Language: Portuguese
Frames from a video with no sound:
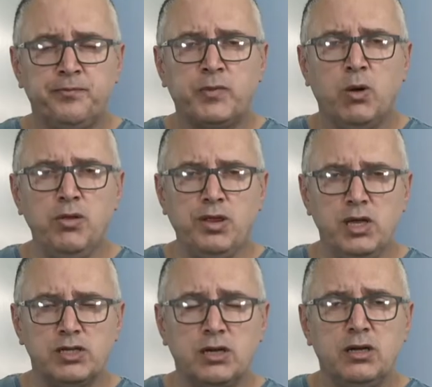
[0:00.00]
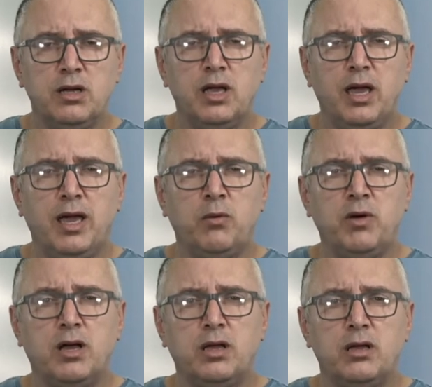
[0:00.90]
Ou seja, é
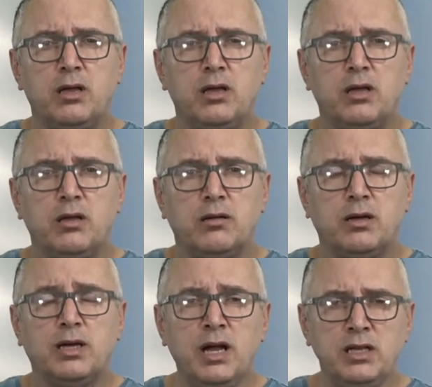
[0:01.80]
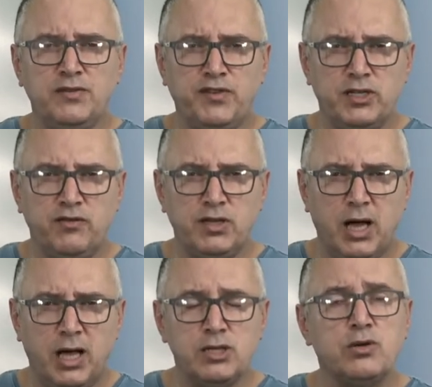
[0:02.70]
uma grande
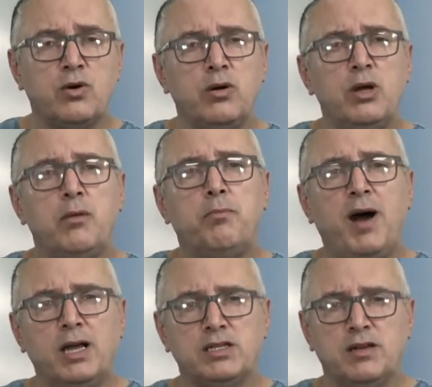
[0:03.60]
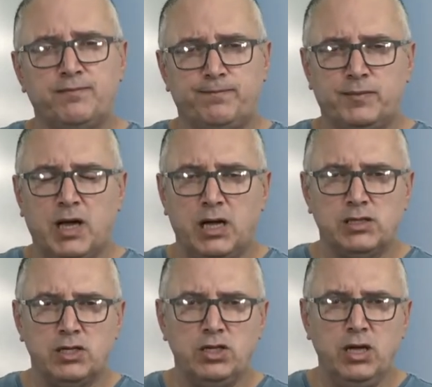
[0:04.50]
efetividade, com baixa
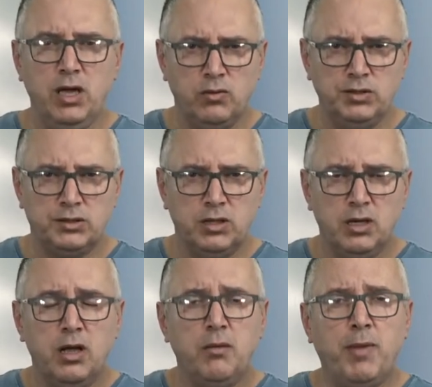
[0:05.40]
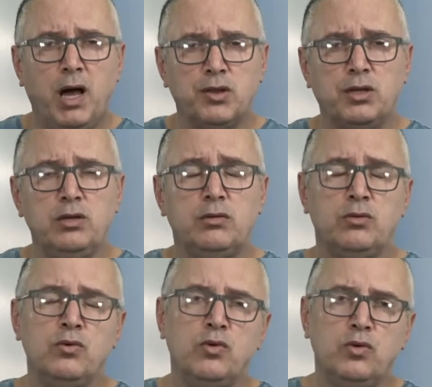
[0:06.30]
taxa de erros, mas que
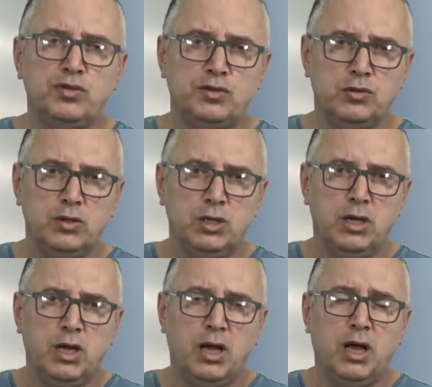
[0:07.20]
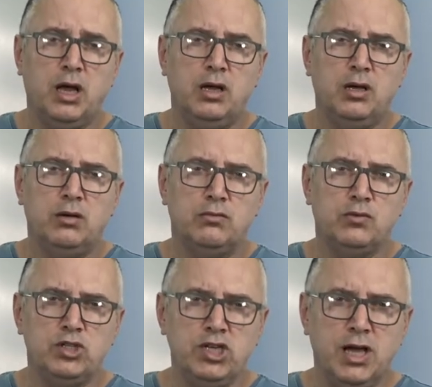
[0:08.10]
no uso ah, do
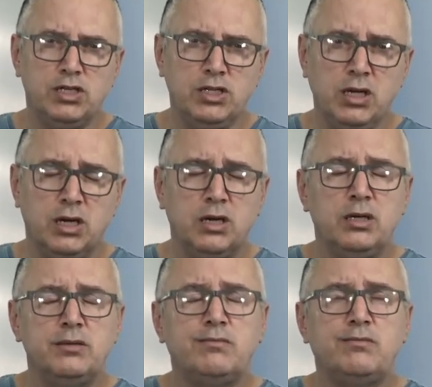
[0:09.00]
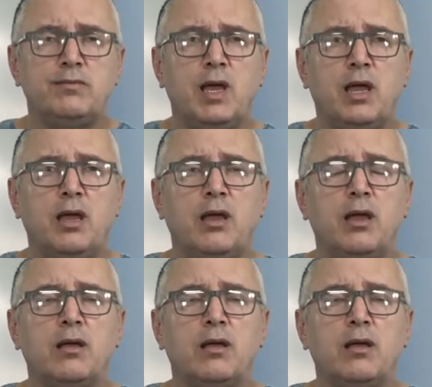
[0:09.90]
dia a dia é,